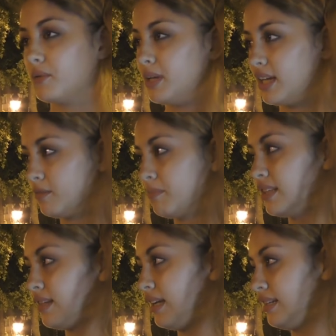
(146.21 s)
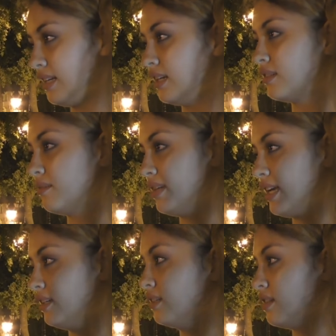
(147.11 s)
واحد بطال لا يخدم لا
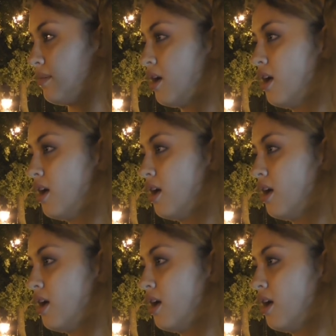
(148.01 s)
يقدم